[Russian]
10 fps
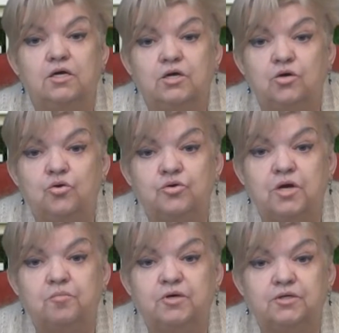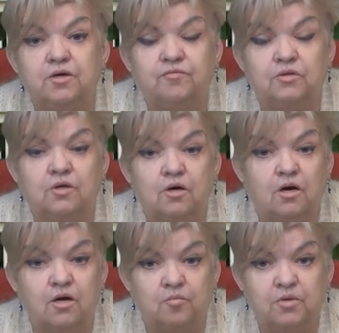ее необыкновенный
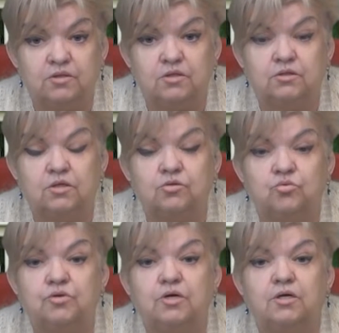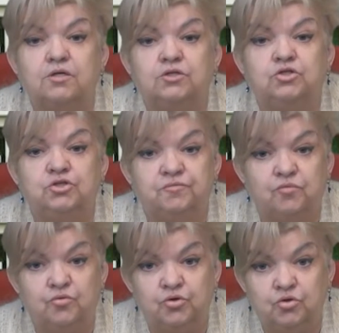аромат – это то, ради
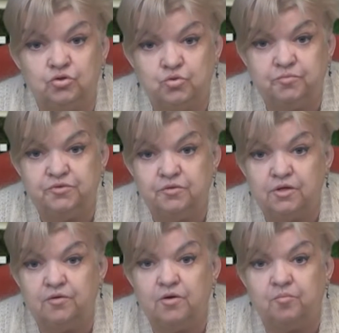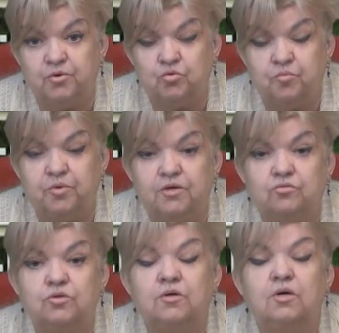чего ее, собственно говоря,
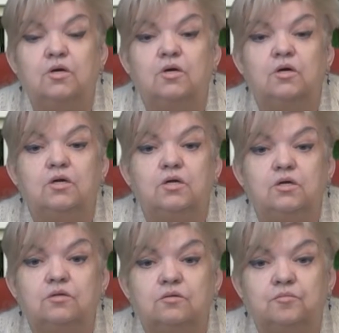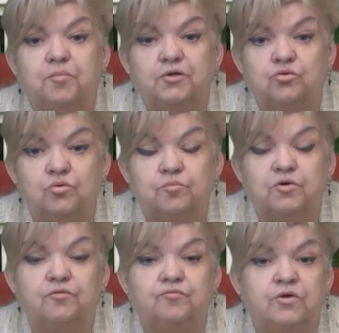покупают и
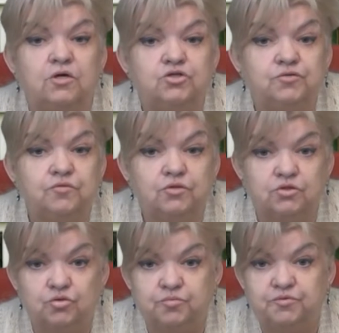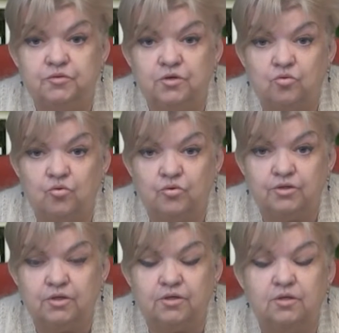потом выращивают на собственных
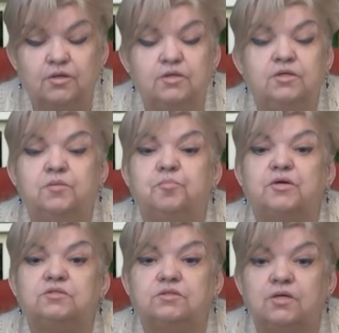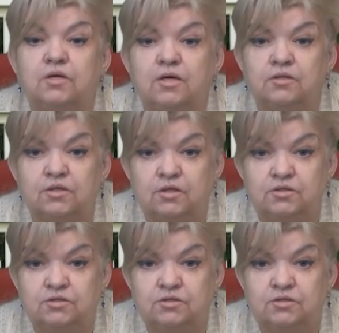окнах непростые это